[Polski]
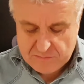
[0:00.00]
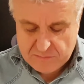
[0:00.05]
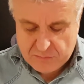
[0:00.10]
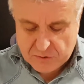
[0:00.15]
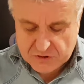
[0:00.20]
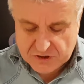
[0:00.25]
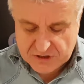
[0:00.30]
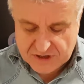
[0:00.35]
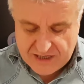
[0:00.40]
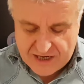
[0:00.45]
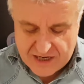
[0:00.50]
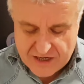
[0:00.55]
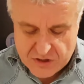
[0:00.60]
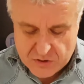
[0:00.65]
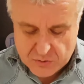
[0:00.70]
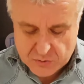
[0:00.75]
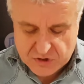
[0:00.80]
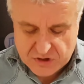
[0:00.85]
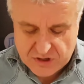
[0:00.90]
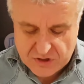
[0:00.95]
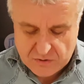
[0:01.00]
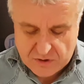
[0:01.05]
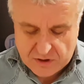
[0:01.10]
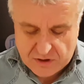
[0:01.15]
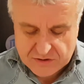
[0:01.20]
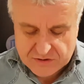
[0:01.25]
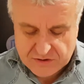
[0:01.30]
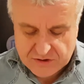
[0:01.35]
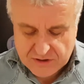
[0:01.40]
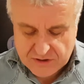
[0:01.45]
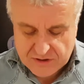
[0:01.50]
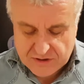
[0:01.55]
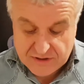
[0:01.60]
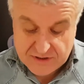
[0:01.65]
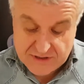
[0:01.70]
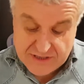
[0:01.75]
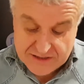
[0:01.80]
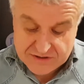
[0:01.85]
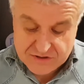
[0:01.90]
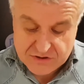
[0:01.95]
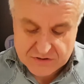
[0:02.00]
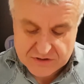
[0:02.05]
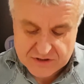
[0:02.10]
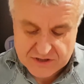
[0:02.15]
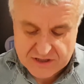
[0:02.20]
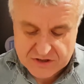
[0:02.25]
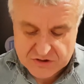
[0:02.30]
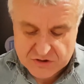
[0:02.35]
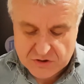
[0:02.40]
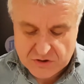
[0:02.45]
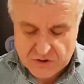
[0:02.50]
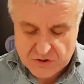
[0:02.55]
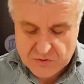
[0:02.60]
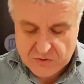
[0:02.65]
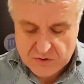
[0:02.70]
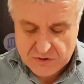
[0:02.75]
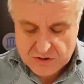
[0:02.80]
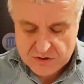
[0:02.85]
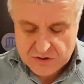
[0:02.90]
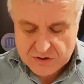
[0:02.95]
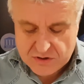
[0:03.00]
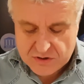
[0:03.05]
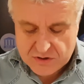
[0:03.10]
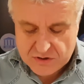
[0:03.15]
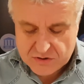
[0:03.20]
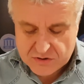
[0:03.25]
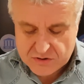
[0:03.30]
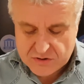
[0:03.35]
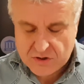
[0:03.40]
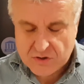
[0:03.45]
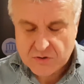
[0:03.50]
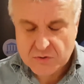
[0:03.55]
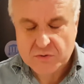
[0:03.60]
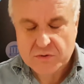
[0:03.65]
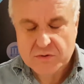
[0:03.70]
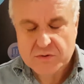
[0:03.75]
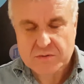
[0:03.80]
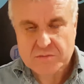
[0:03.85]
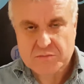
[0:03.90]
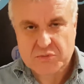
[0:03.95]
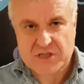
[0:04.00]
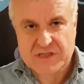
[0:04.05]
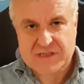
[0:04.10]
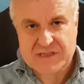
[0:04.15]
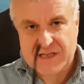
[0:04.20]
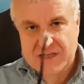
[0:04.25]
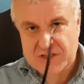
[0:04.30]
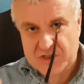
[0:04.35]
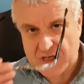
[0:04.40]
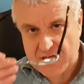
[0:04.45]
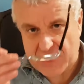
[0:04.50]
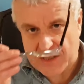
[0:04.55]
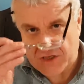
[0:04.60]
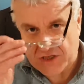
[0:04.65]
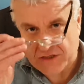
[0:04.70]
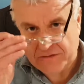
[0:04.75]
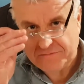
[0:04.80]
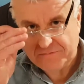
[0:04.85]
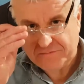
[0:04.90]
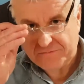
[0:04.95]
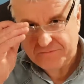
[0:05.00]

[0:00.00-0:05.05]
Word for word: potykają się oń, na co zresztą są przeznaczeni.